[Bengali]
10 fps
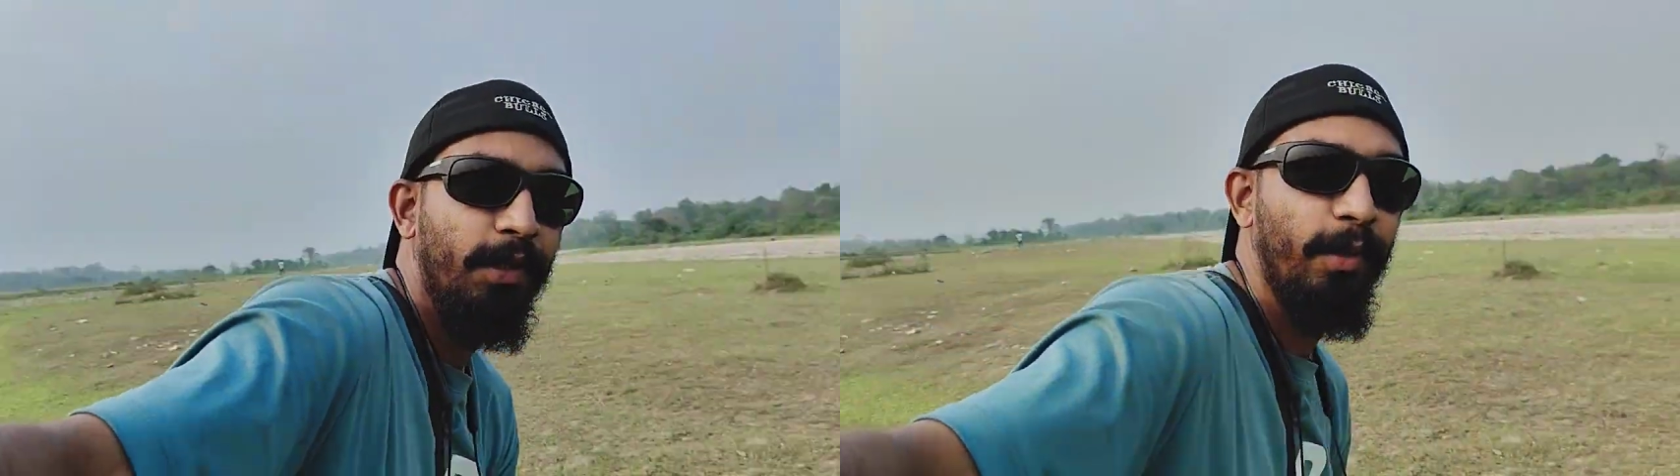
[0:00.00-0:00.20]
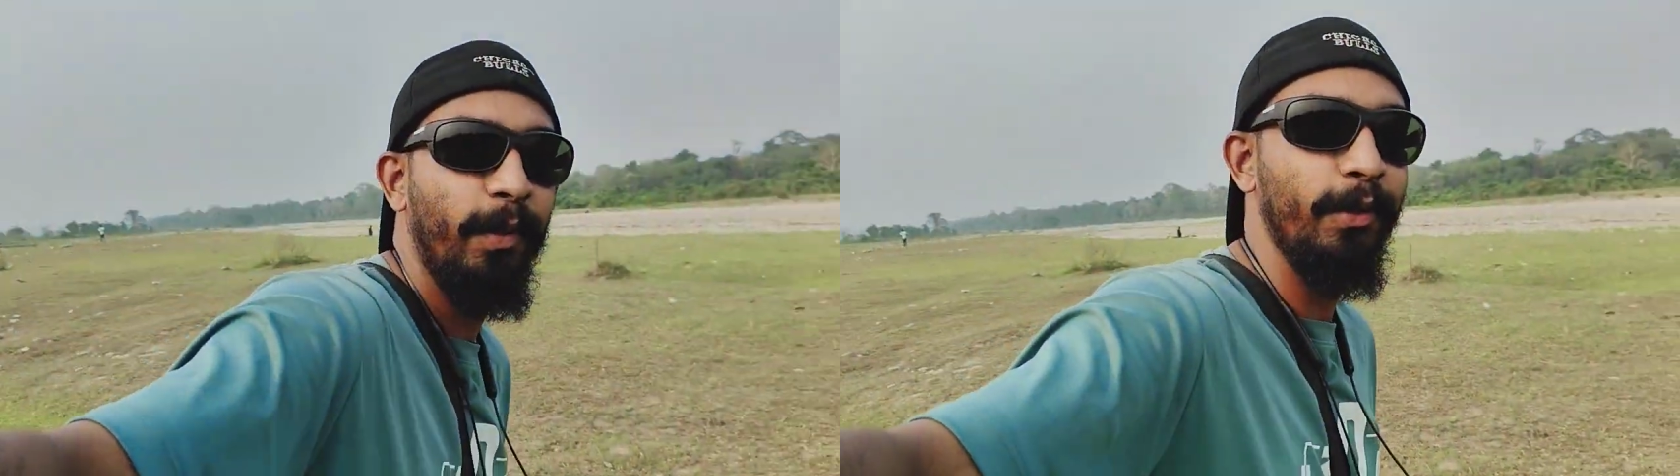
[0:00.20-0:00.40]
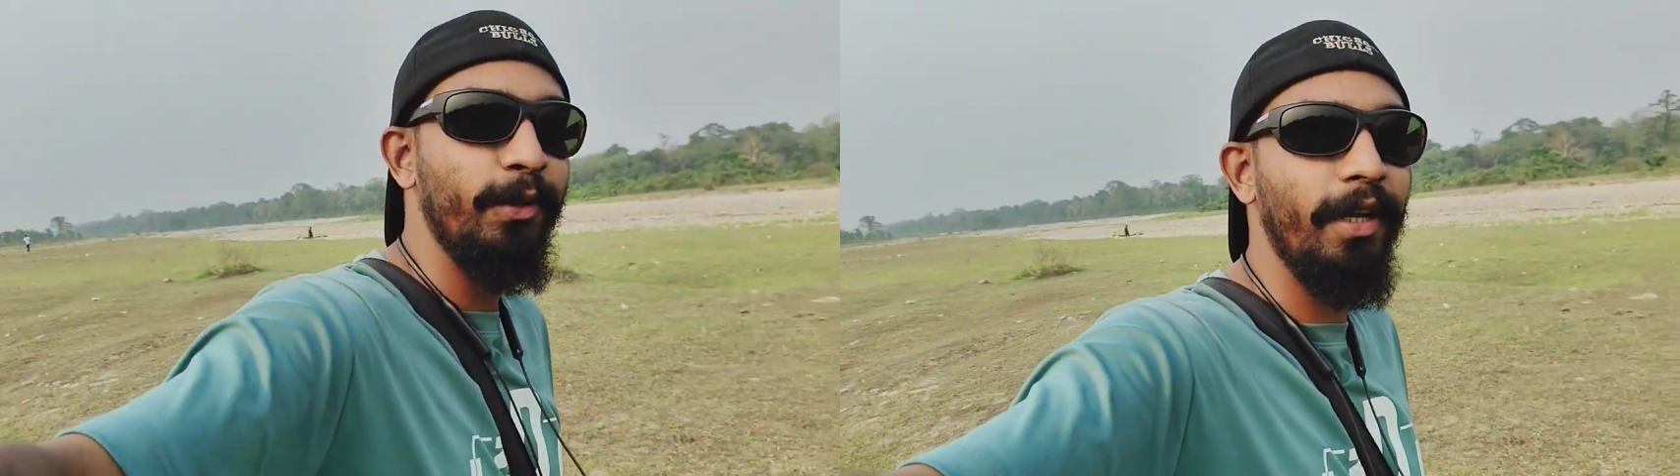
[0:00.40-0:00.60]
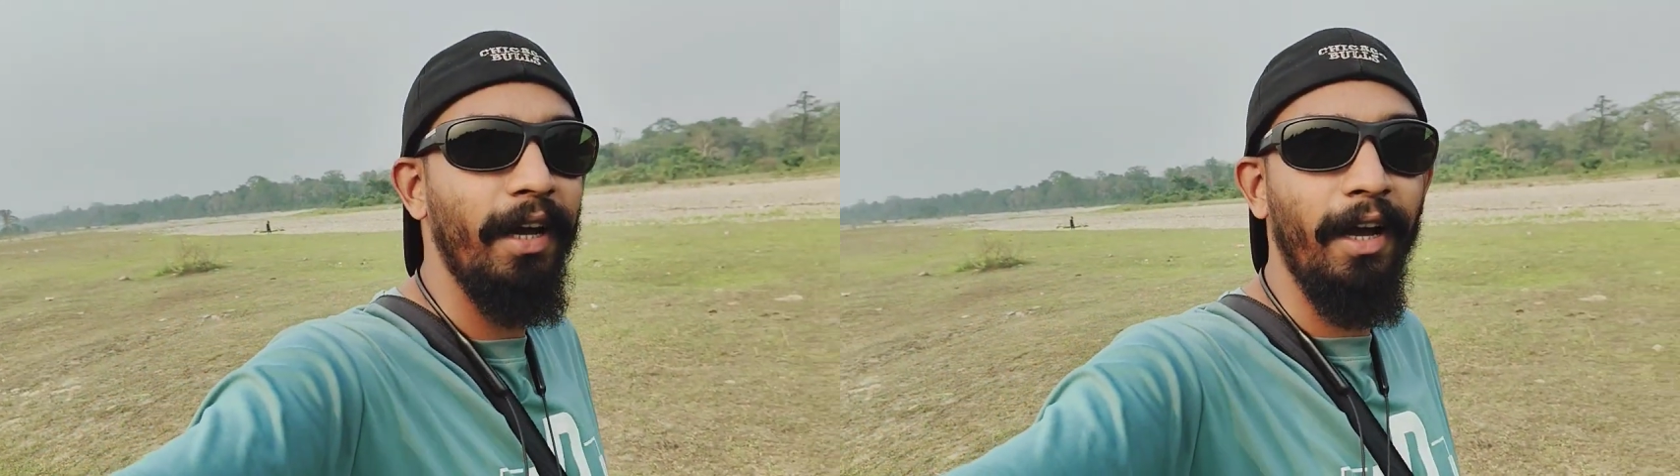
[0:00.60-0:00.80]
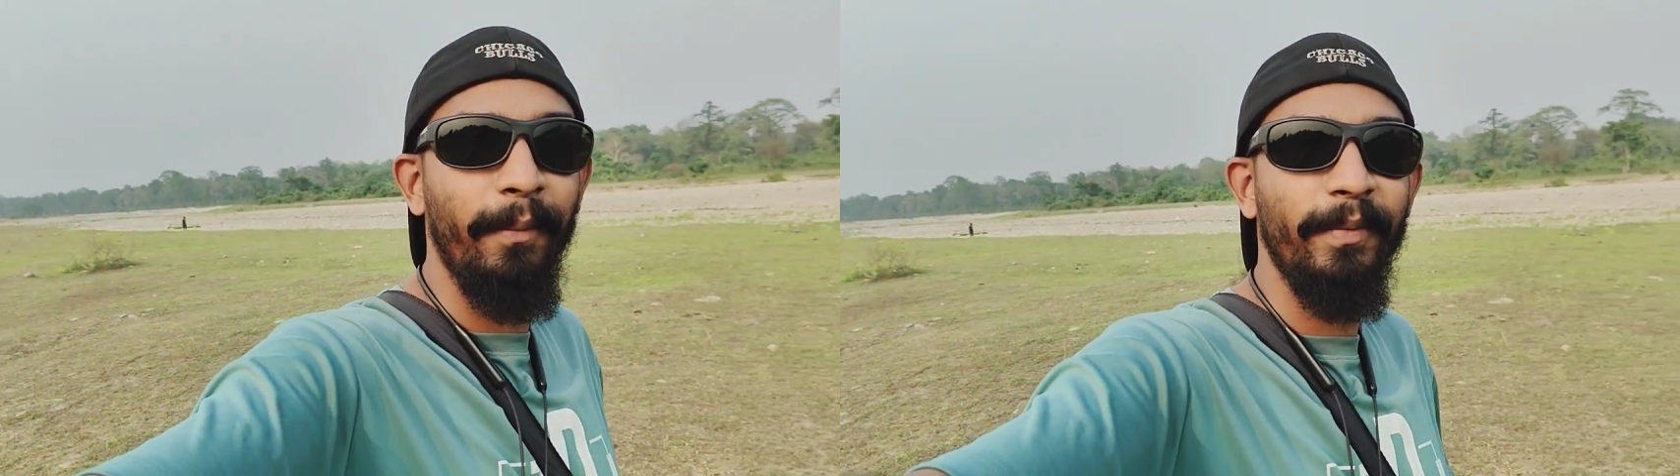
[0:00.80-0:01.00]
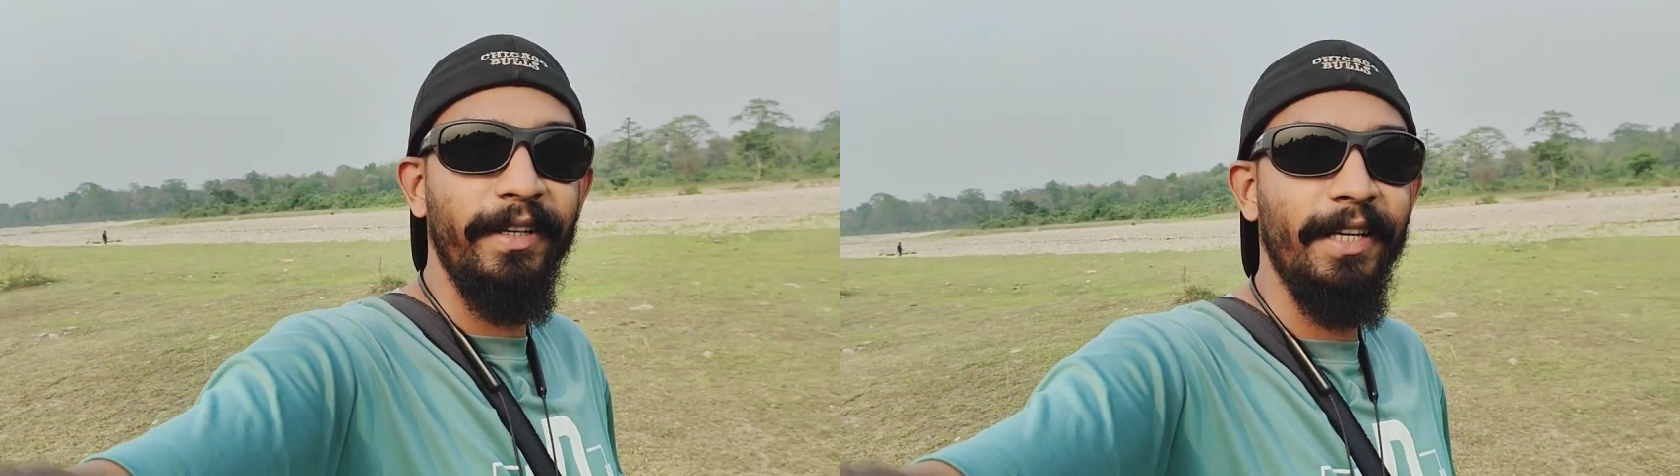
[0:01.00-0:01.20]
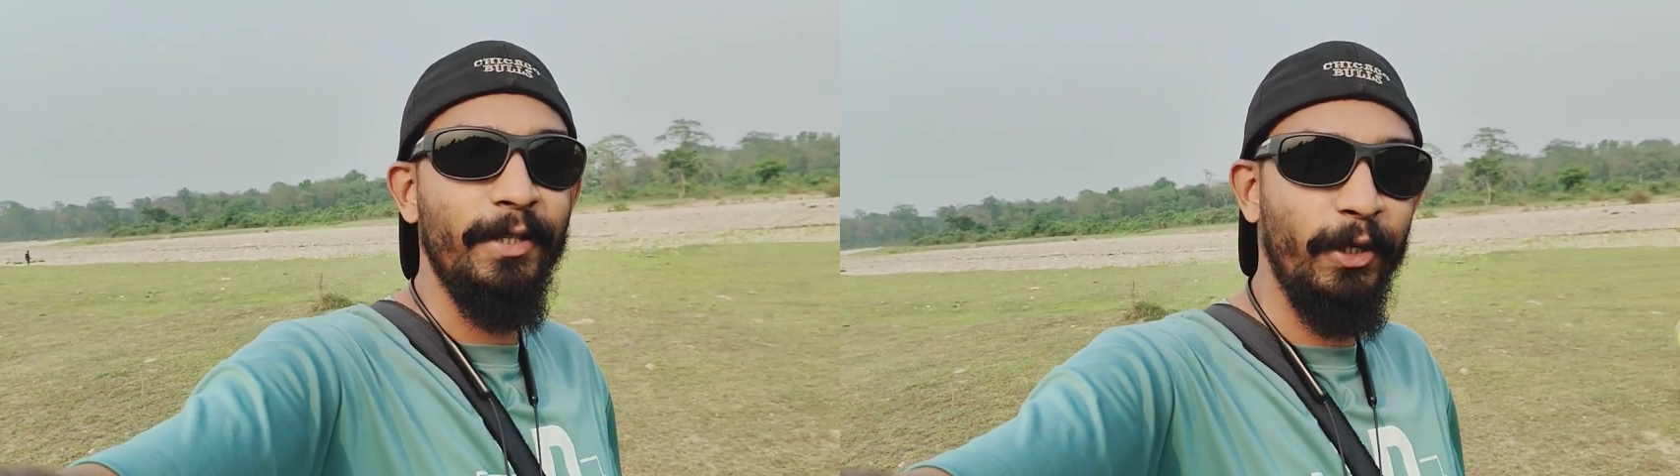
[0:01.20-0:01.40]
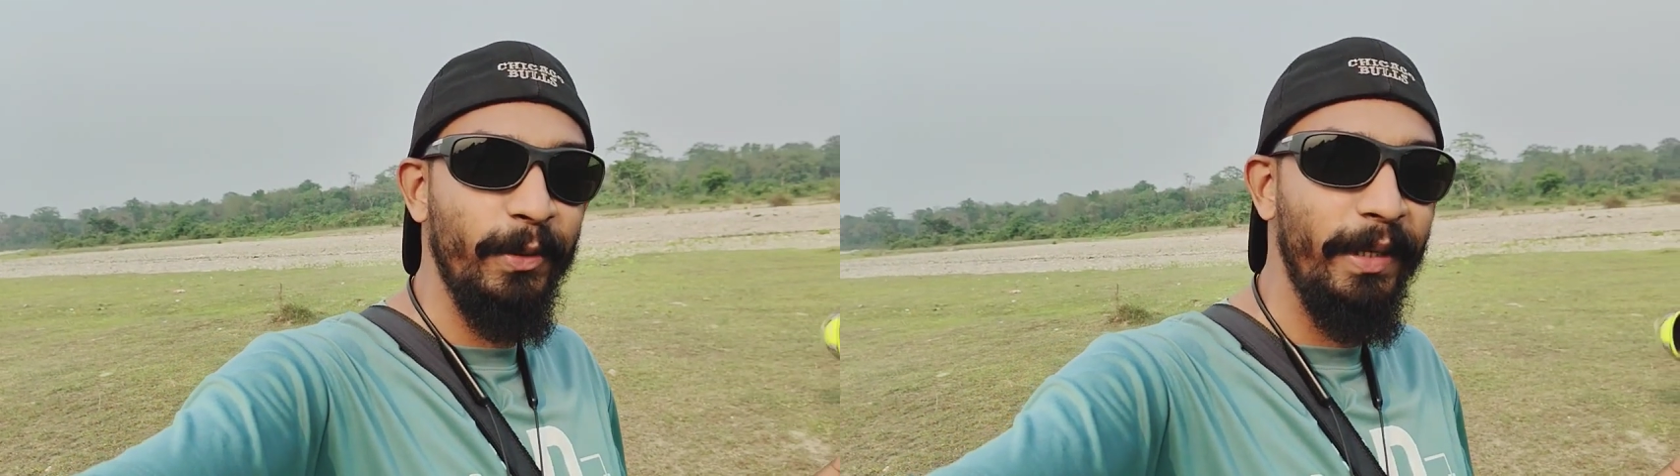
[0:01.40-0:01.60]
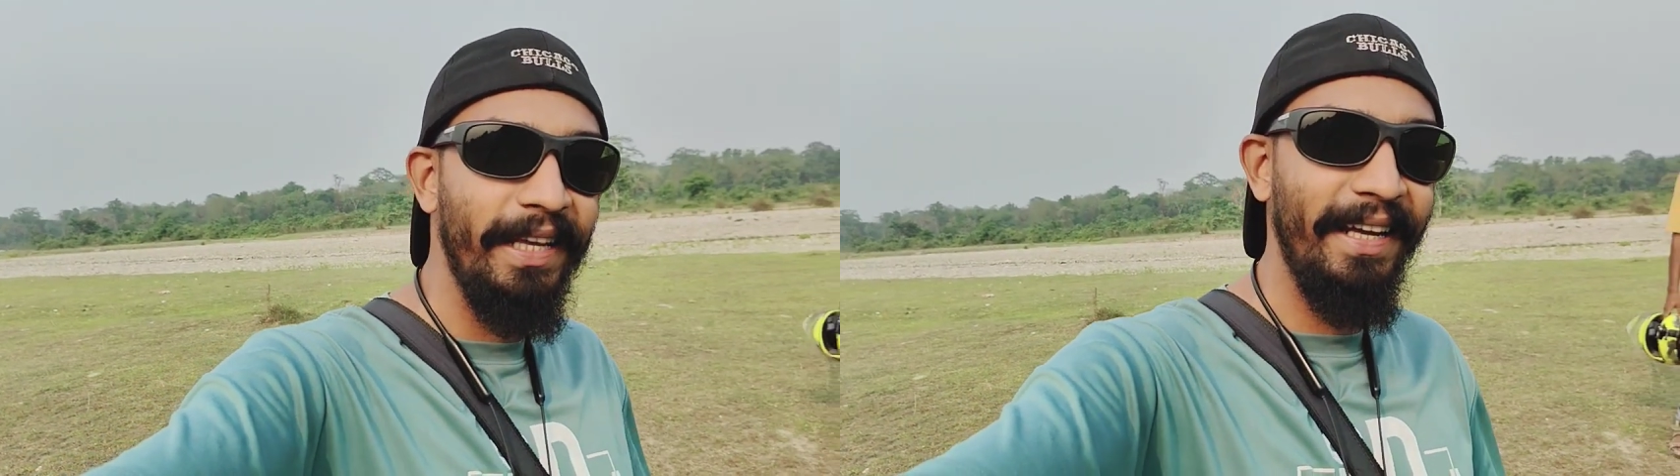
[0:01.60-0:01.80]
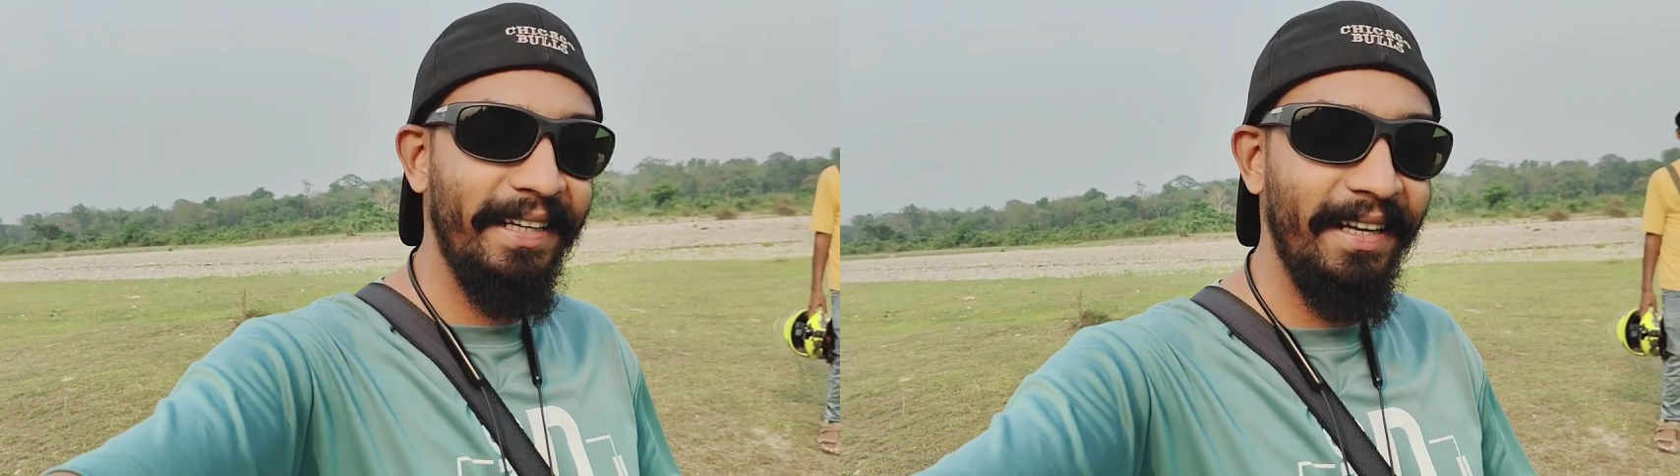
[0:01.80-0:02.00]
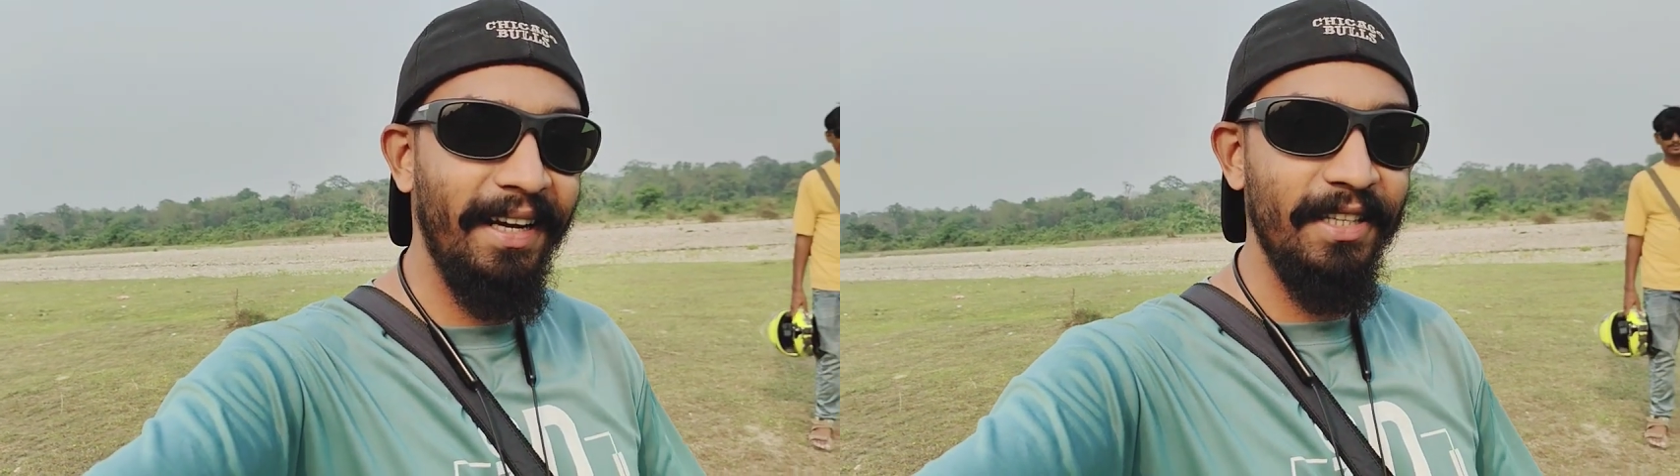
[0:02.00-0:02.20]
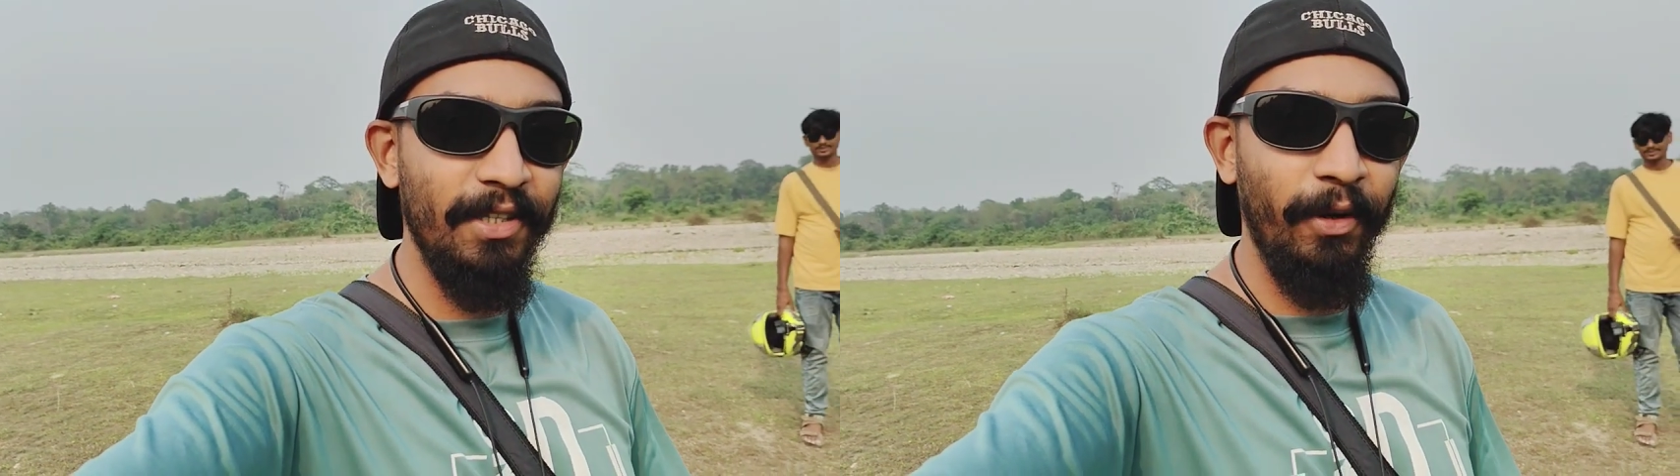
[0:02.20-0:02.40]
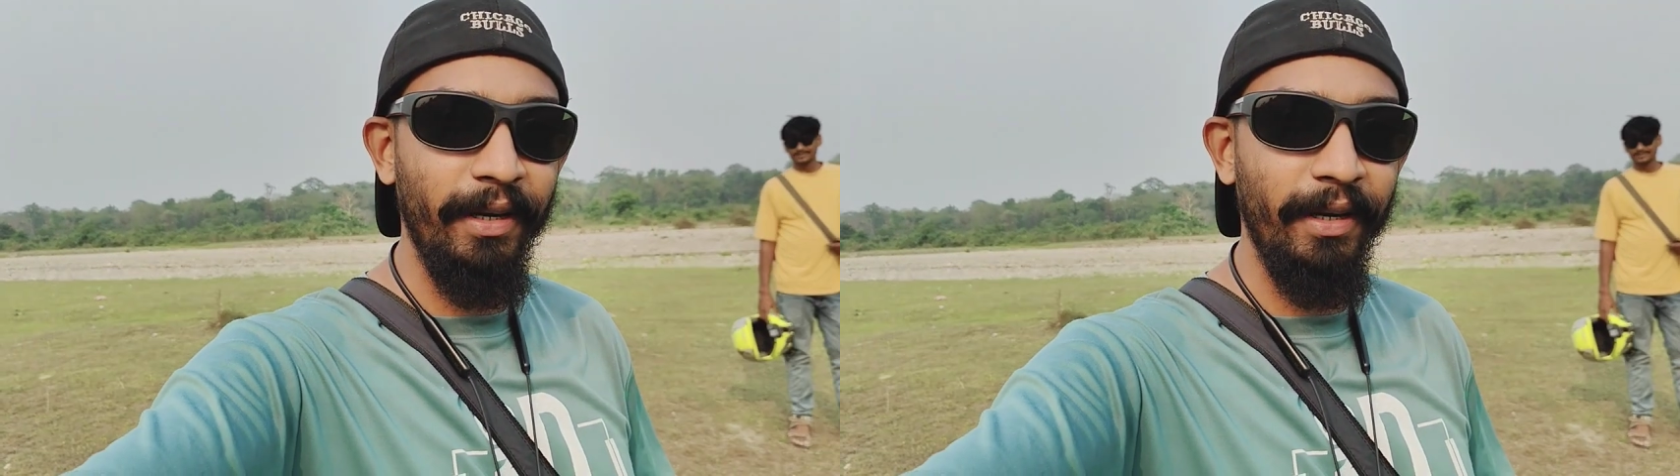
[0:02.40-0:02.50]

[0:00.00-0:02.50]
তো বন্ধুরা আপনারা ছোটোবেলায় একটা গাছ